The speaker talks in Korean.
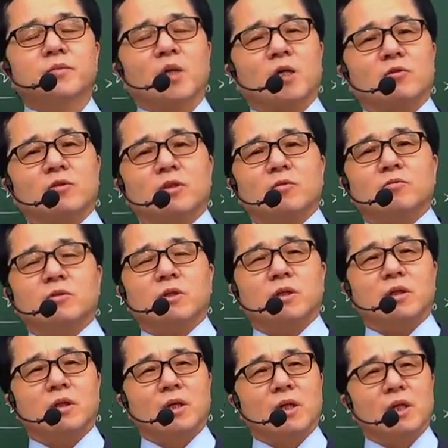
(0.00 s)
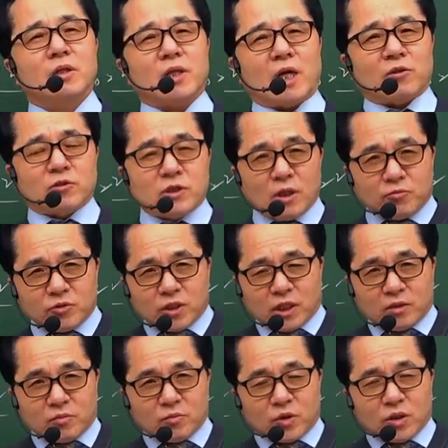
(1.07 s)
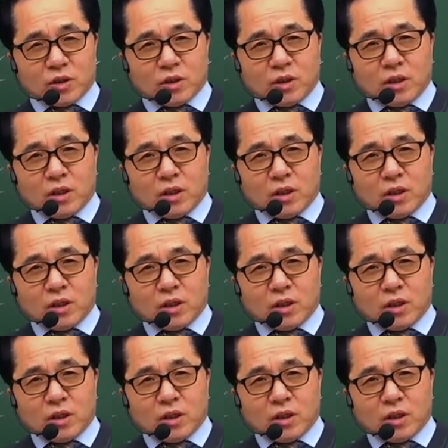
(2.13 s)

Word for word: 단원자 분자가. 단원자 분자는 뭐예요?